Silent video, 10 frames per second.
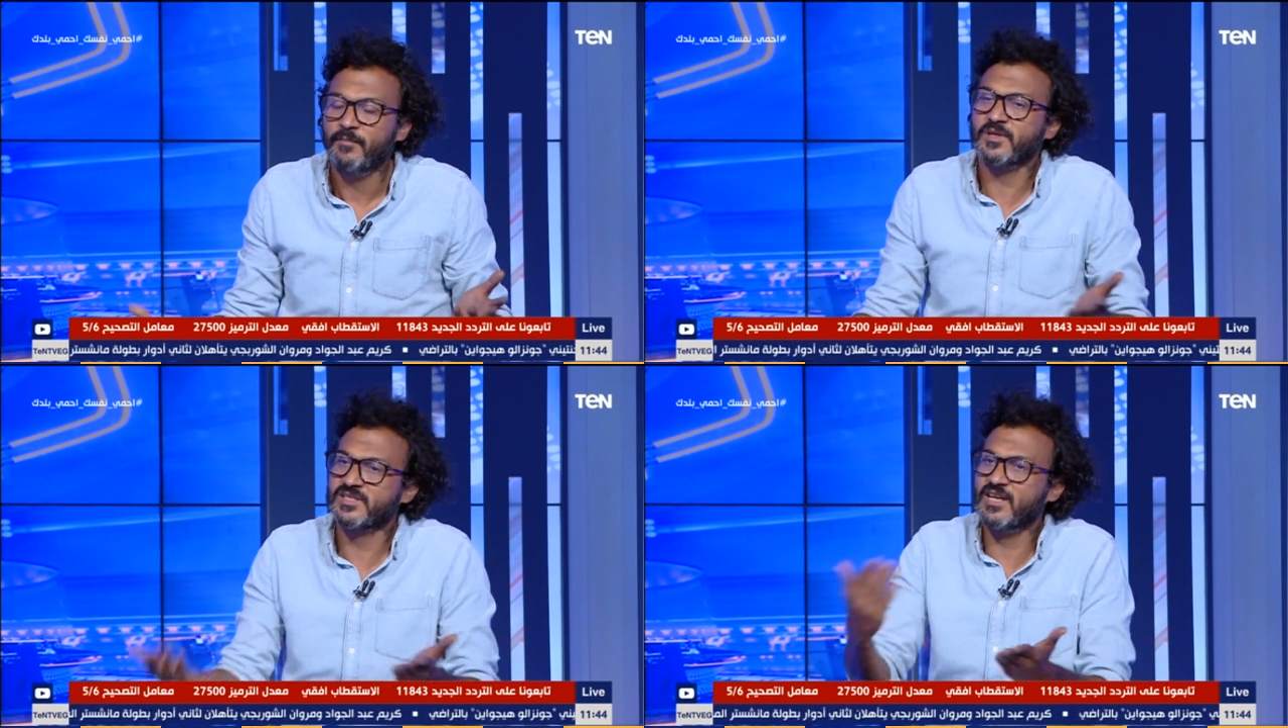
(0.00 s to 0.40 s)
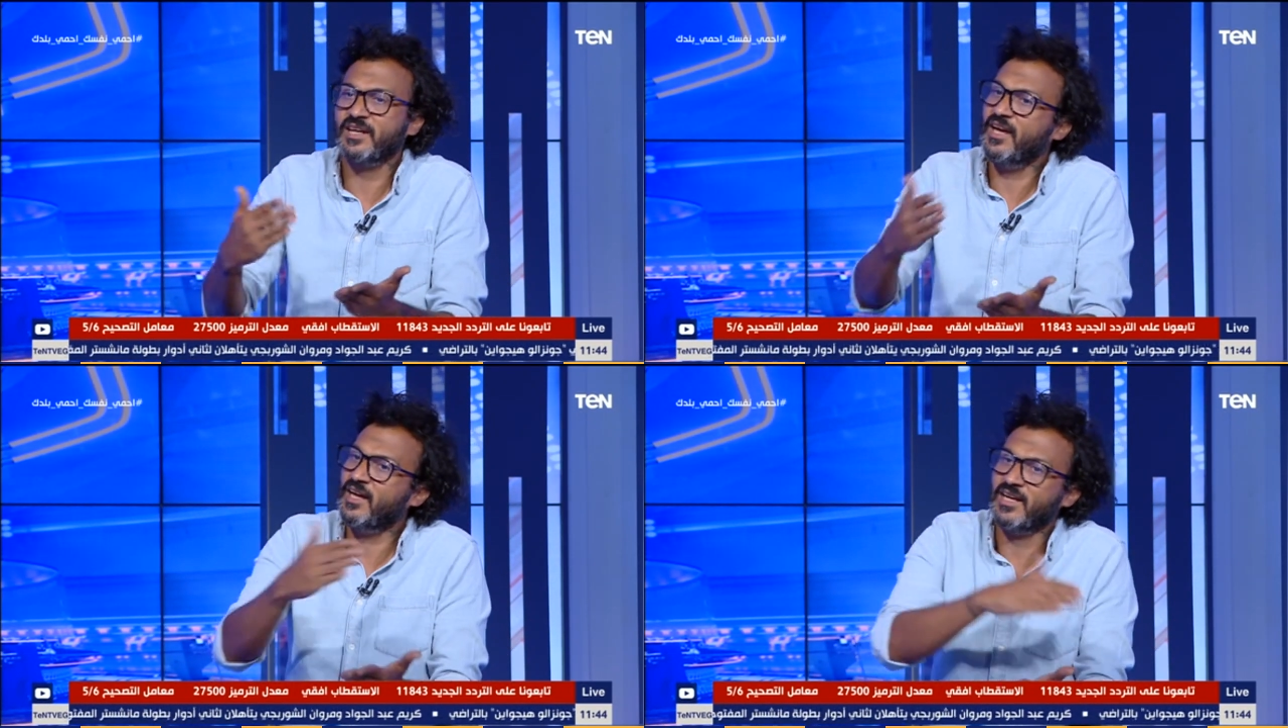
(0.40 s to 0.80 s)
بس ده
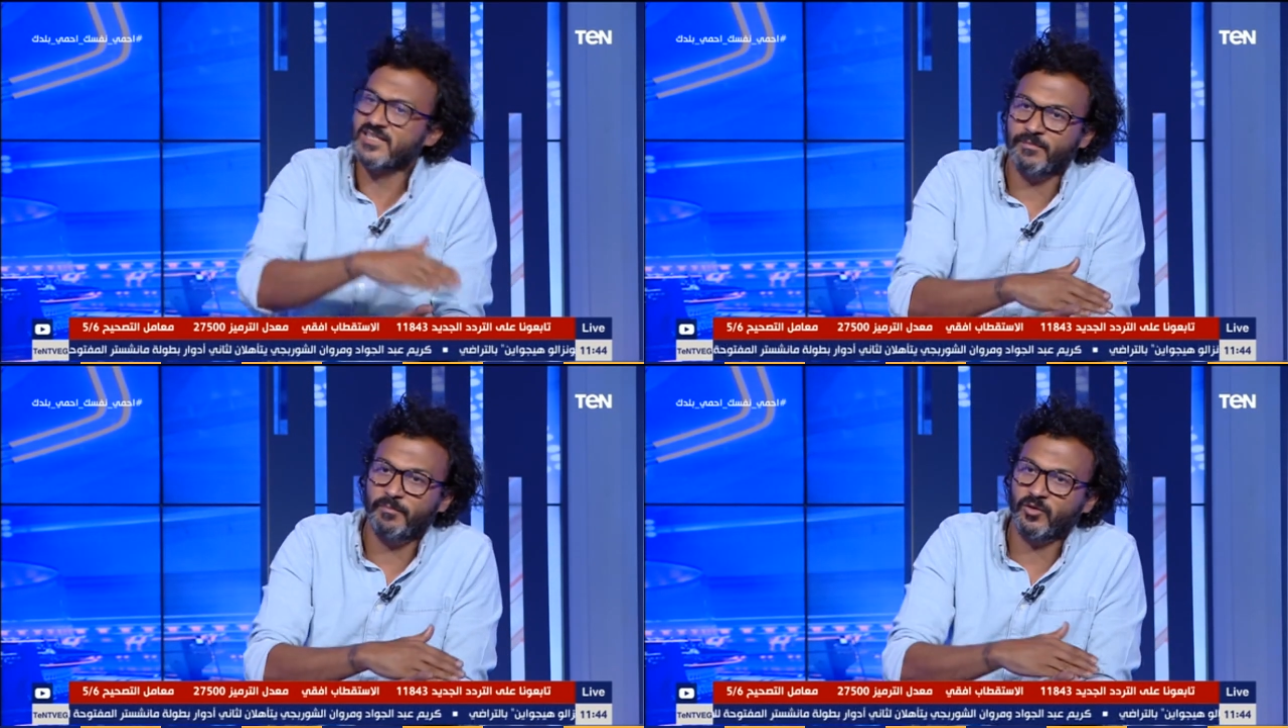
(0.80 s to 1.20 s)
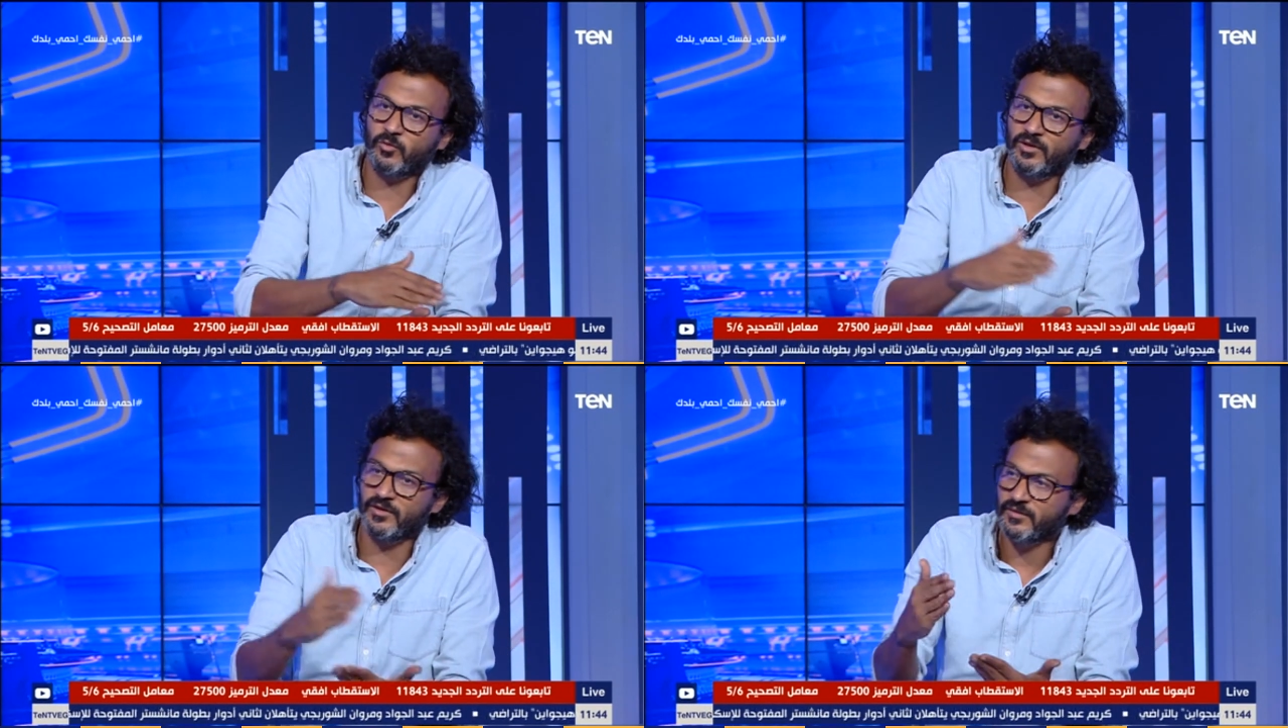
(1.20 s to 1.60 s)
جه على حساب
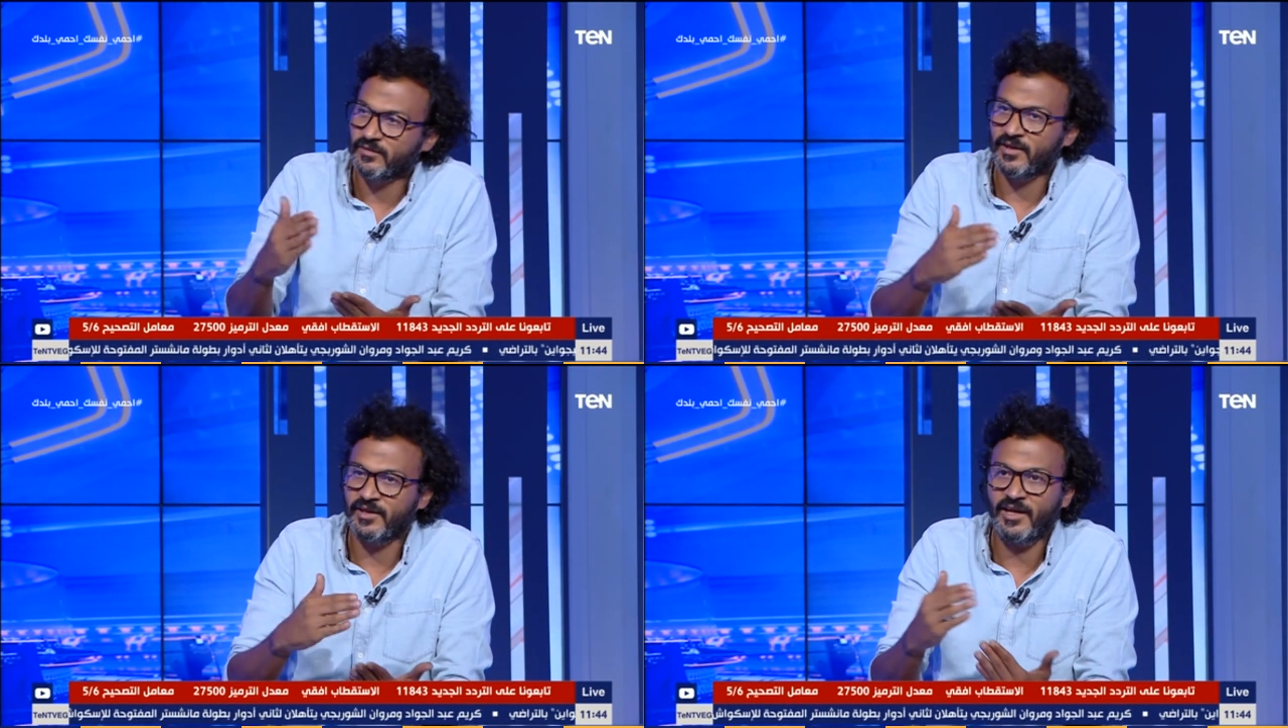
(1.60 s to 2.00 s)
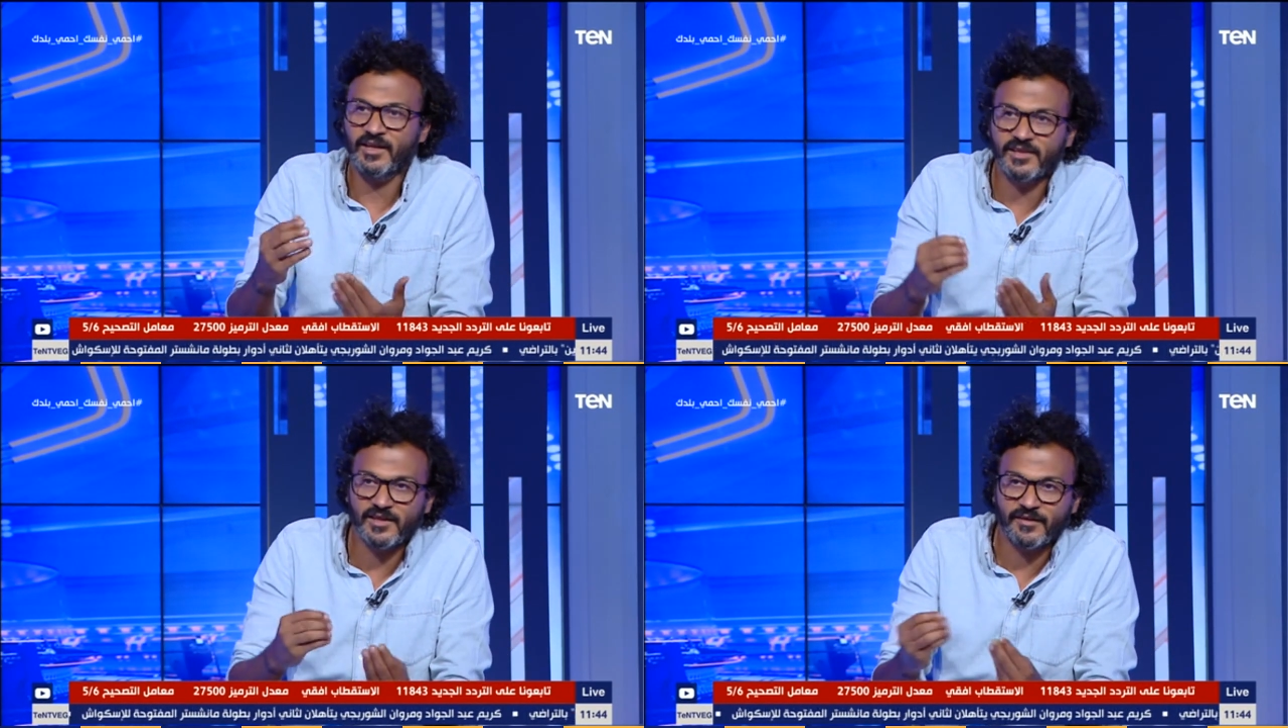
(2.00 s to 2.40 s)
برضو يعني
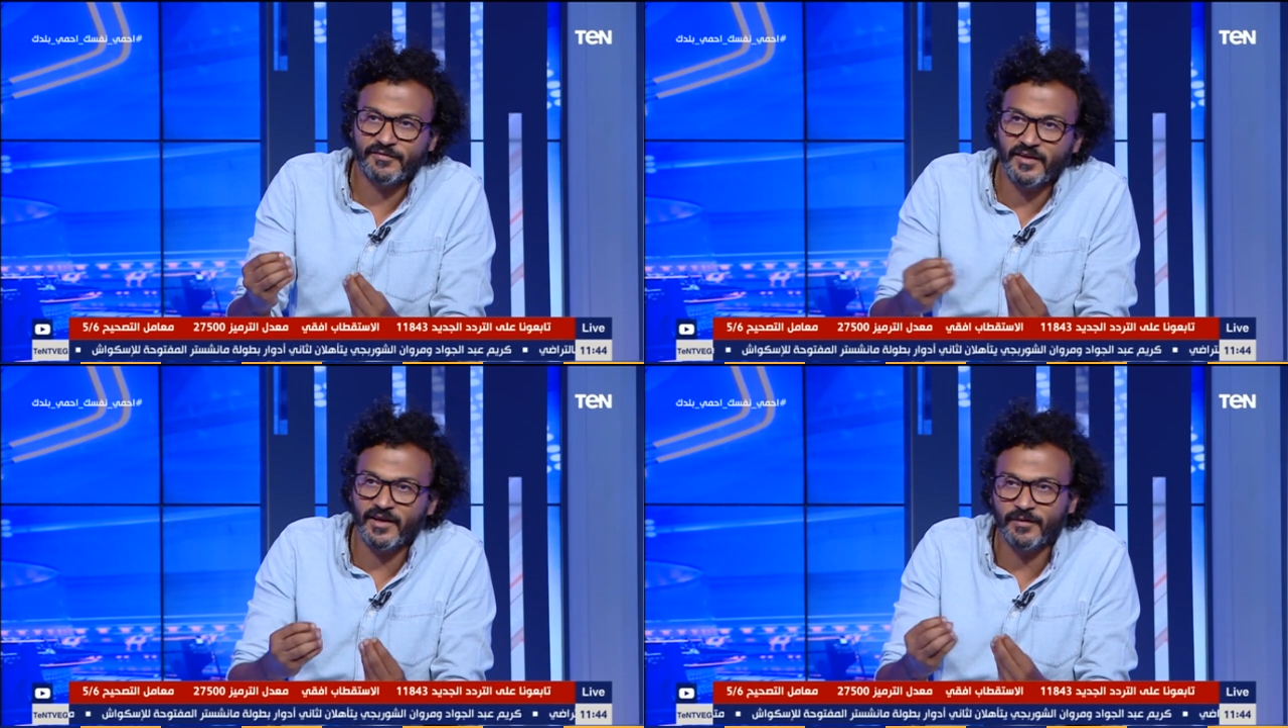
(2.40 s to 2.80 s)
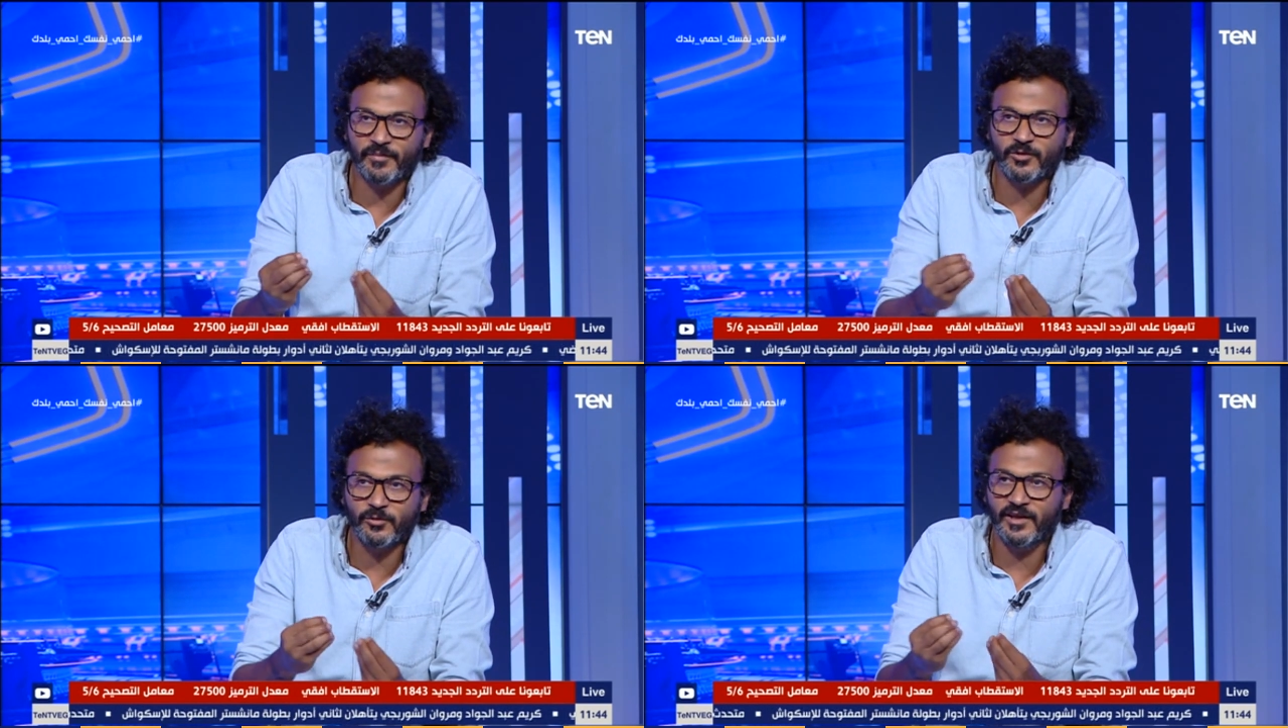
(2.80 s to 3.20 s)
حتة فيها
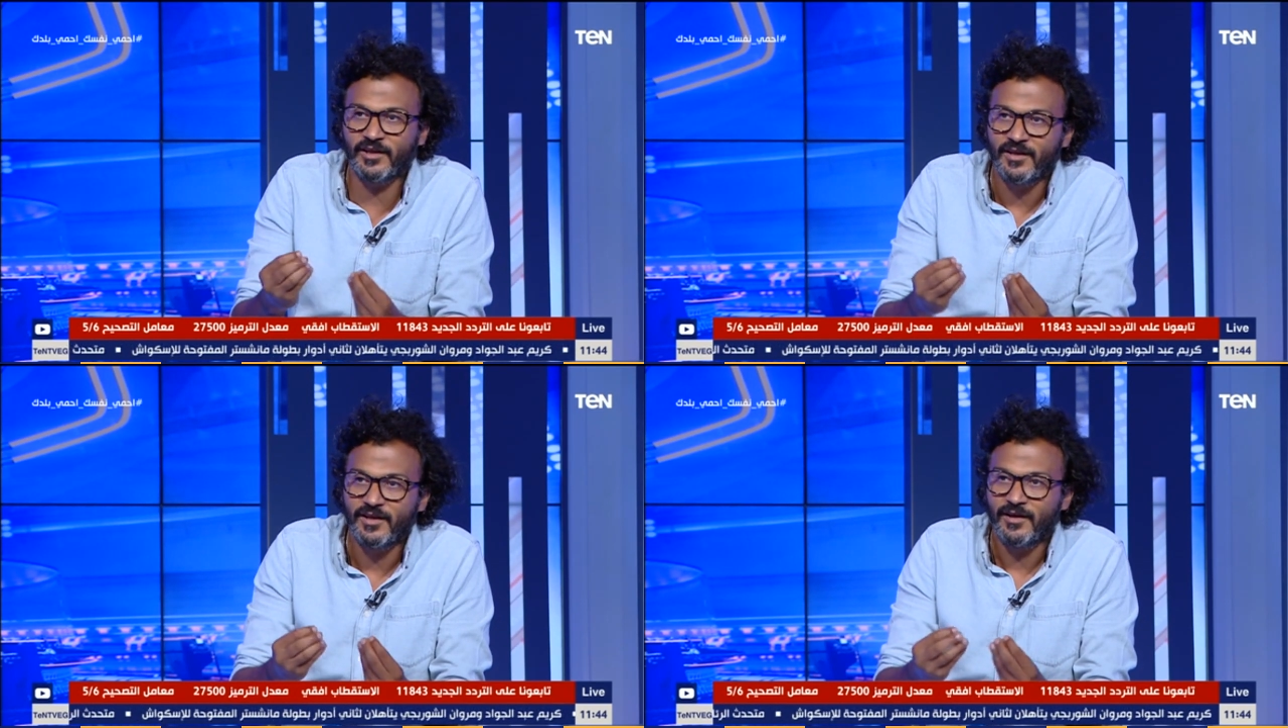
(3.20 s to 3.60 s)
برضو إيه